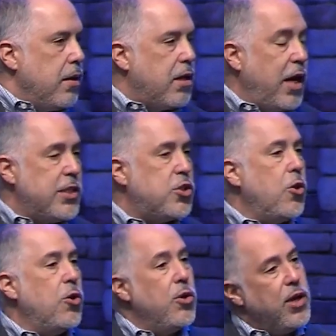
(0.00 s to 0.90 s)

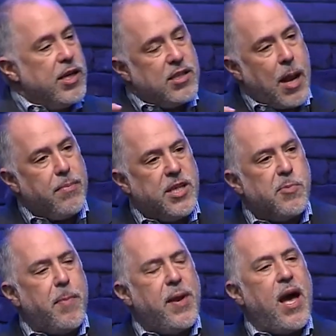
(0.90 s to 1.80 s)
Cristo es la
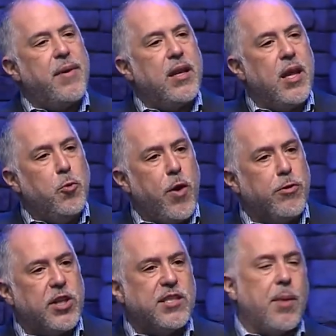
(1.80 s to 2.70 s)
misma palabra en el
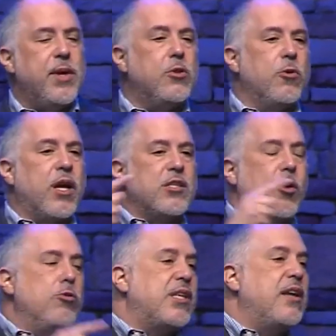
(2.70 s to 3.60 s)
Nuevo Testamento que se
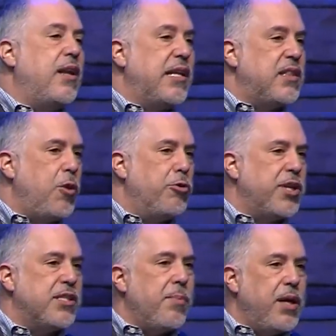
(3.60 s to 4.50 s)
usa en el Antiguo
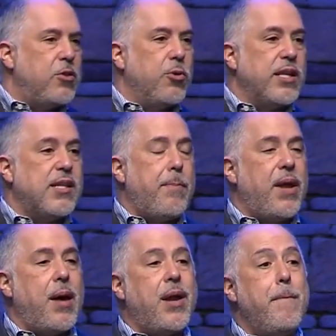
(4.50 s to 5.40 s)
Testamento, que es la
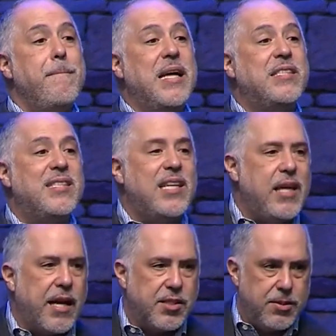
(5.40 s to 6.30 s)
palabra
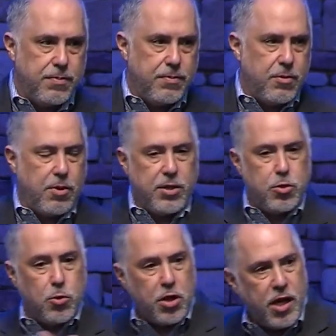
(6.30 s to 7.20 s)
Mesías.
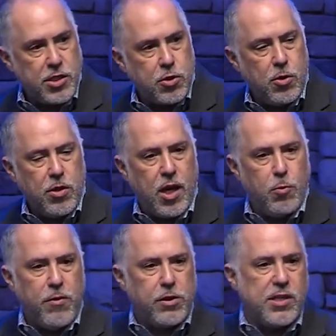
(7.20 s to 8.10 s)
So, Cristo en el
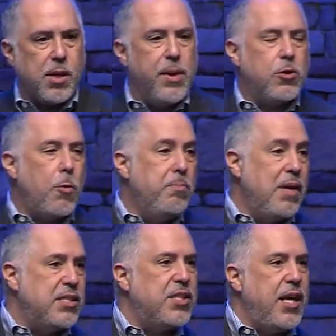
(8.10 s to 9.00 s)
Nuevo Testamento,
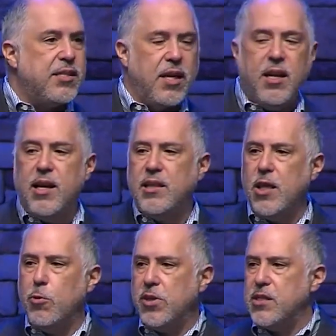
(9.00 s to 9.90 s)
Mesías en el
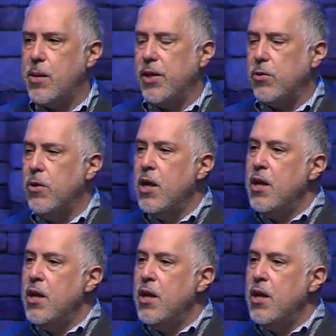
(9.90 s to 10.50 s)
Antiguo Testamento.